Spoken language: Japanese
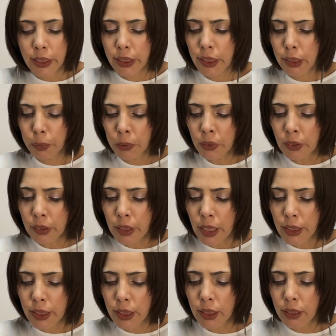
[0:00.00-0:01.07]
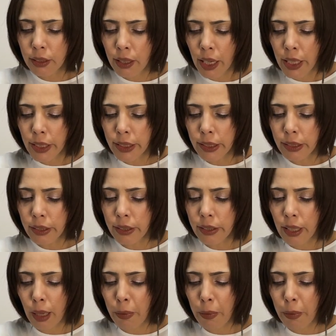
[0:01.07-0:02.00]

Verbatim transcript: 自分たちに対する差